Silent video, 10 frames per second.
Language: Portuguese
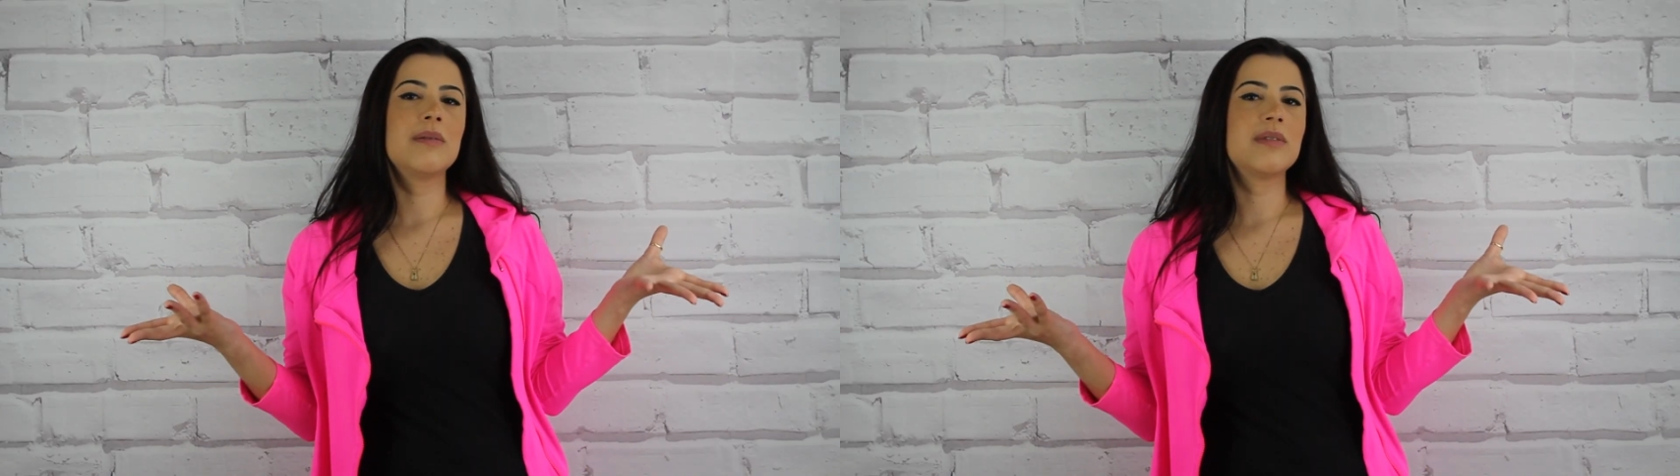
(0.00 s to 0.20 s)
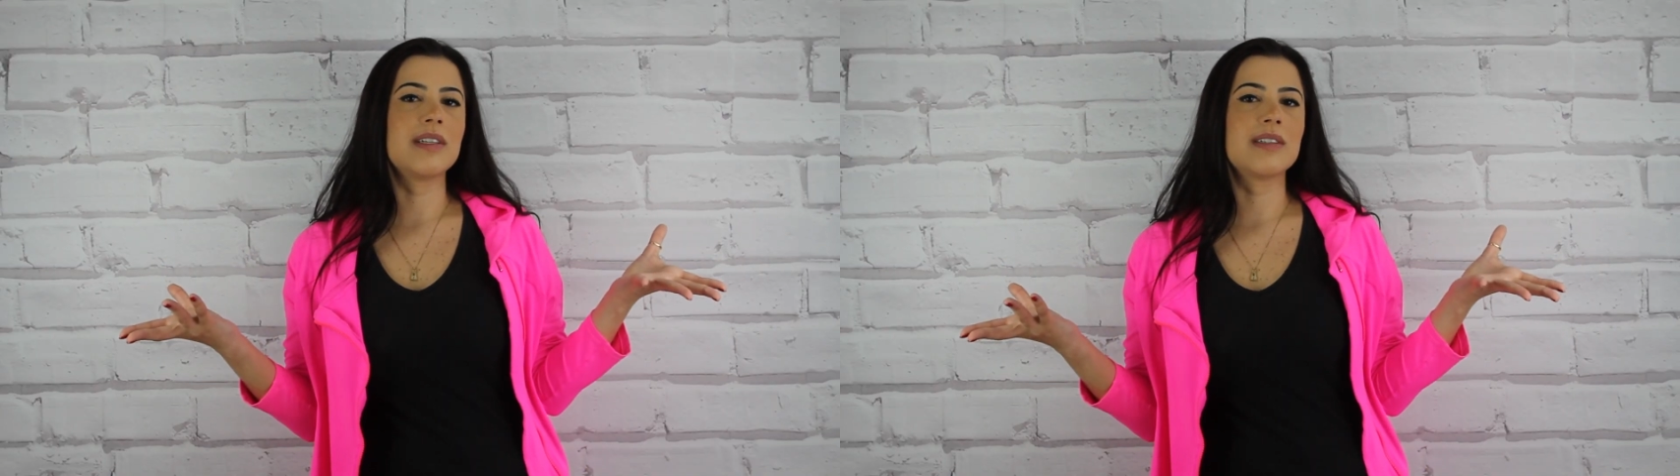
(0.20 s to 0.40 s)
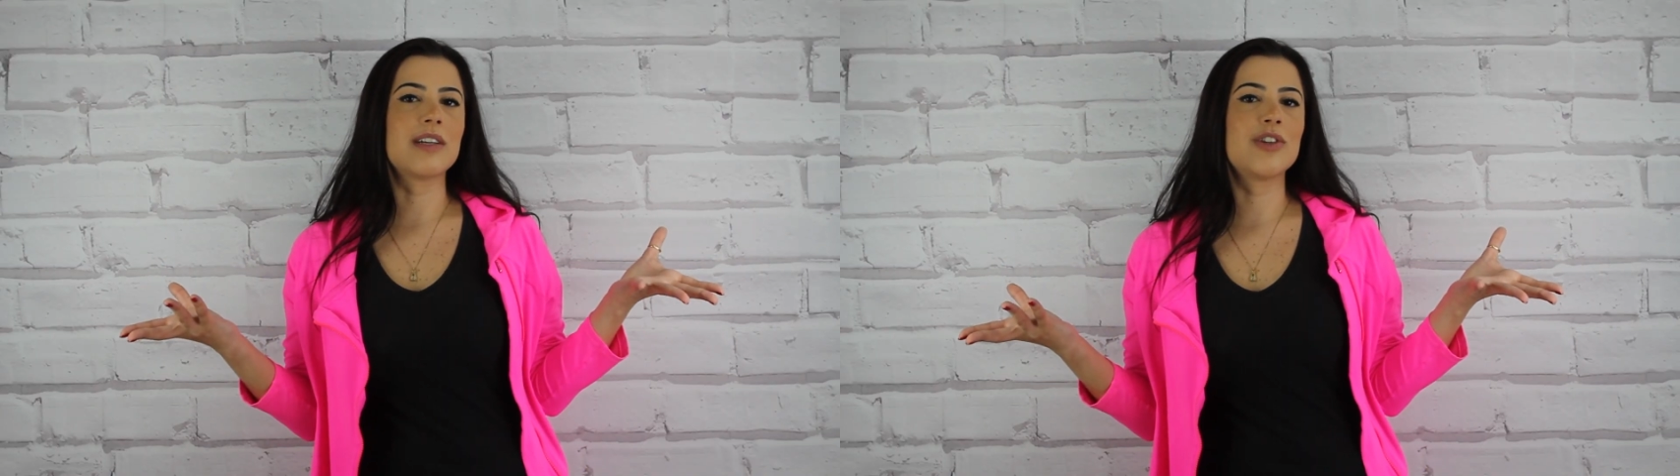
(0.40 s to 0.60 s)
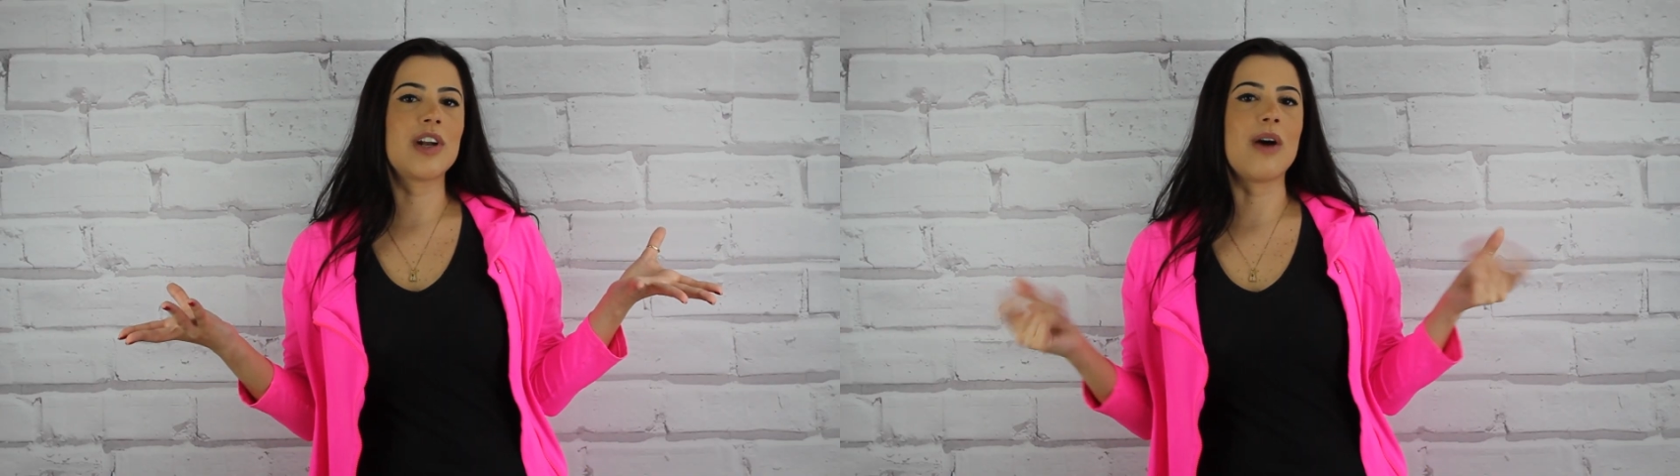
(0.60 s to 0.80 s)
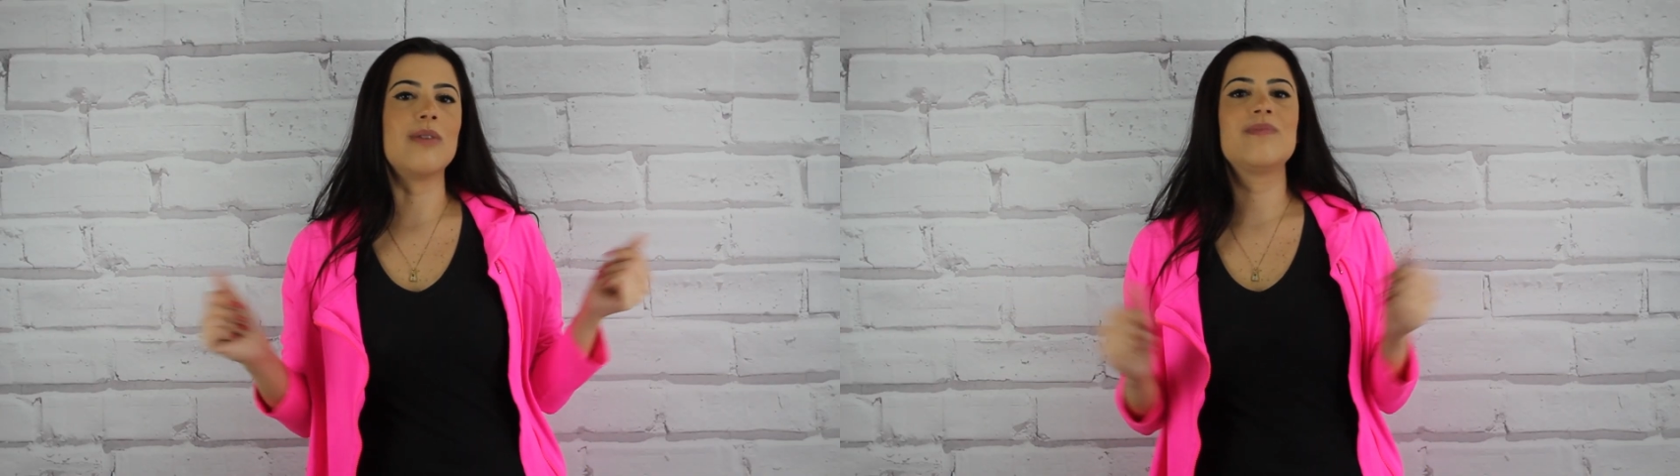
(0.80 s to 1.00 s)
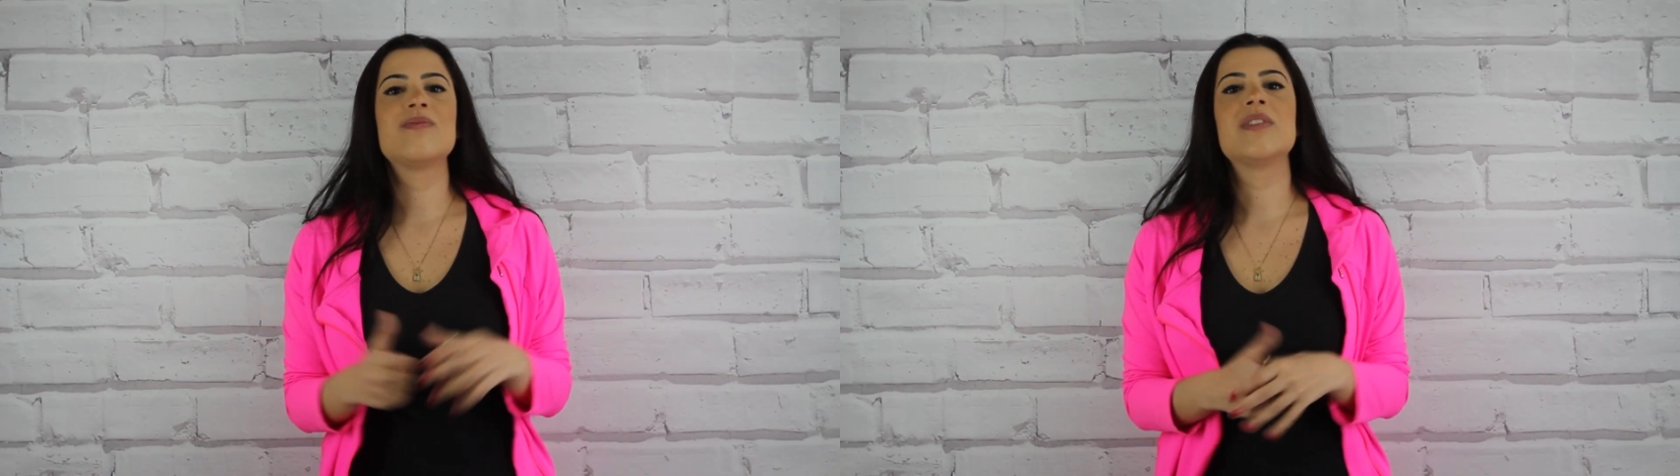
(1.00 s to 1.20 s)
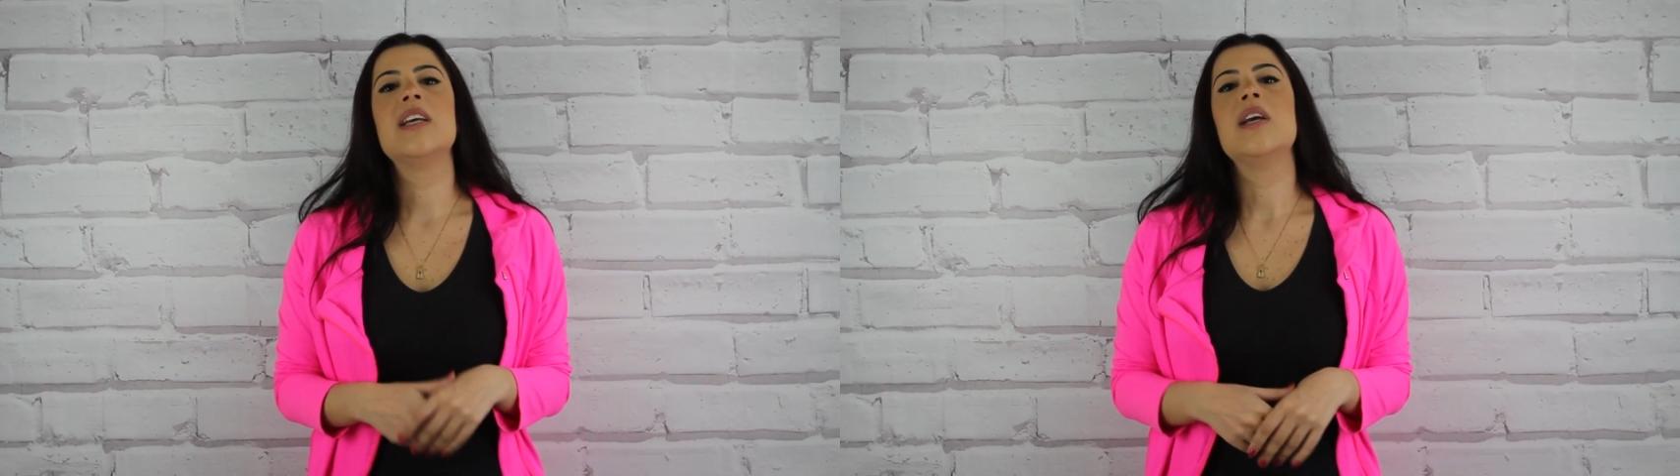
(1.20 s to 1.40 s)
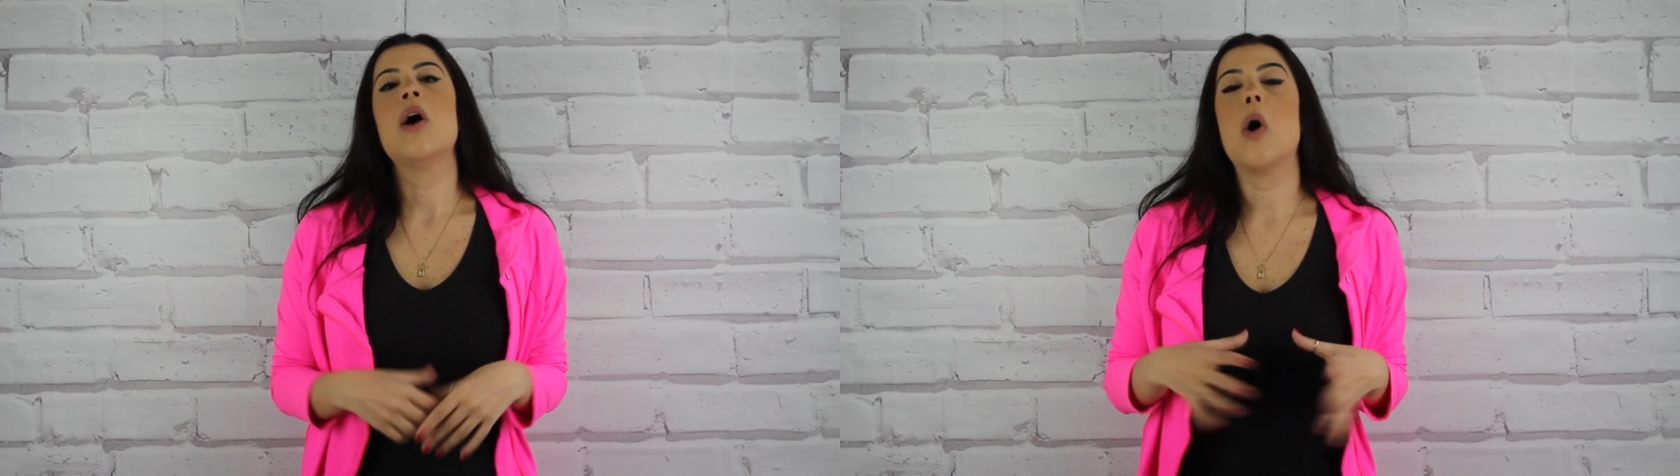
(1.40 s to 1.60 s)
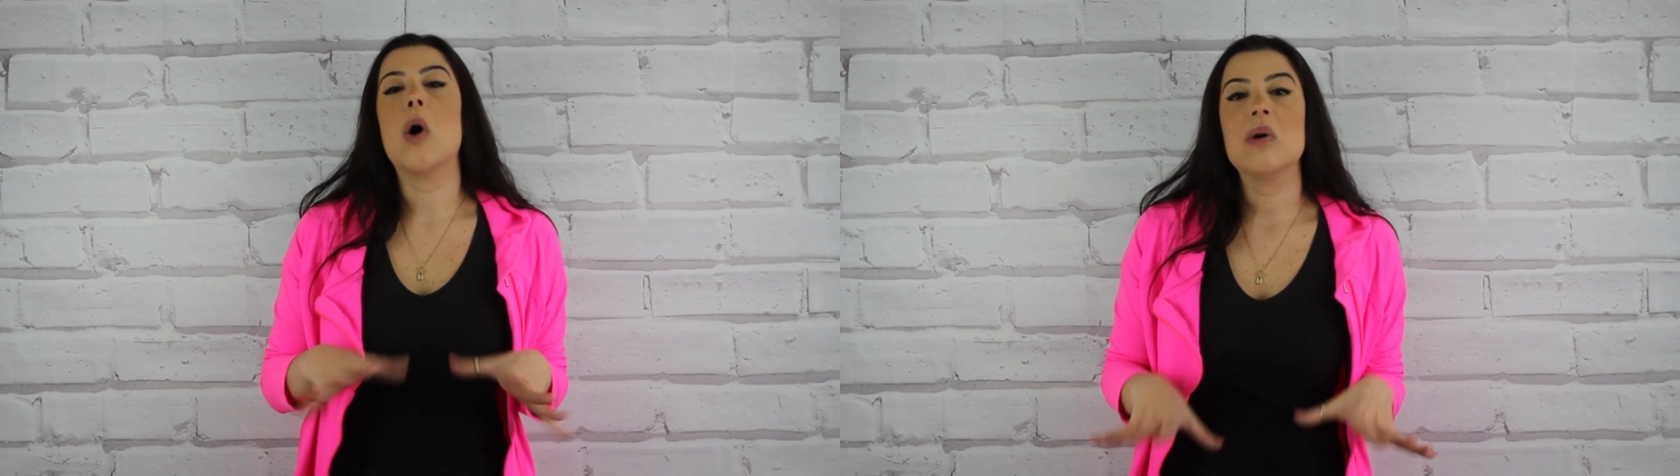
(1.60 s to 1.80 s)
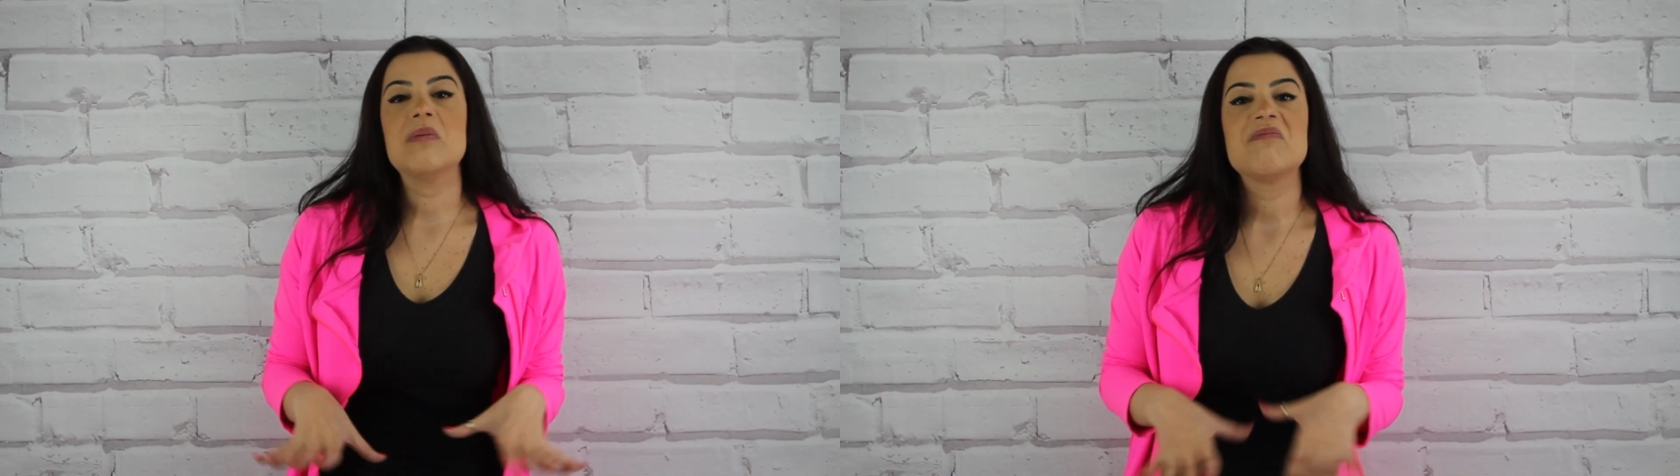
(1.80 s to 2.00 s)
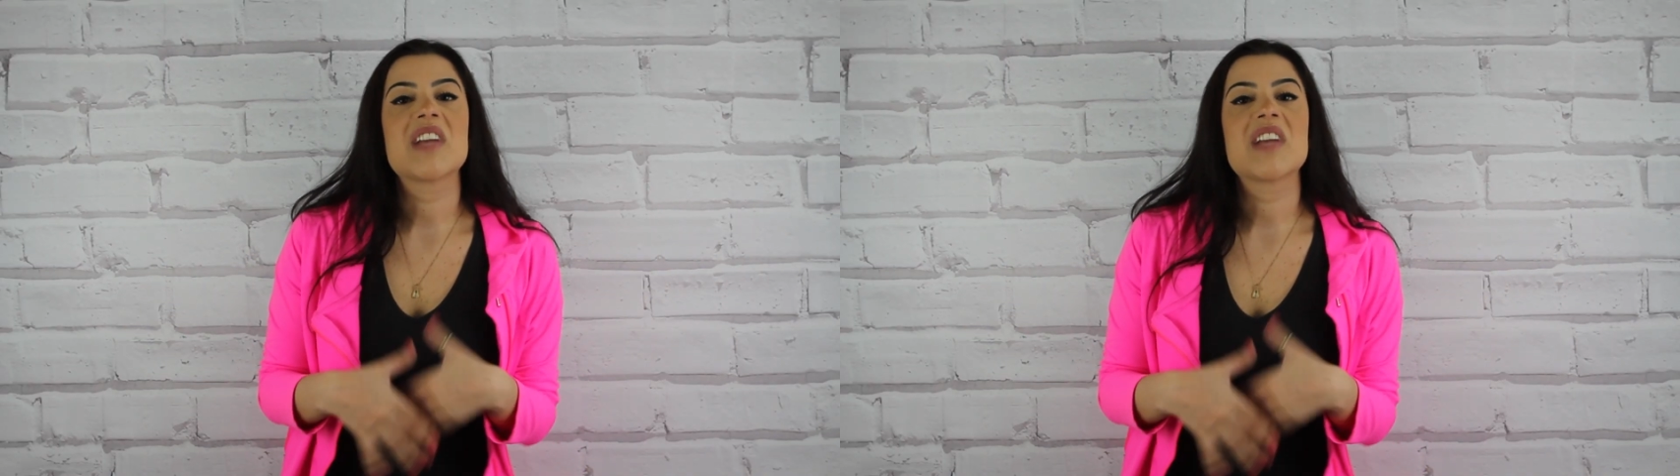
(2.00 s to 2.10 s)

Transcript: Sensacional. Ó,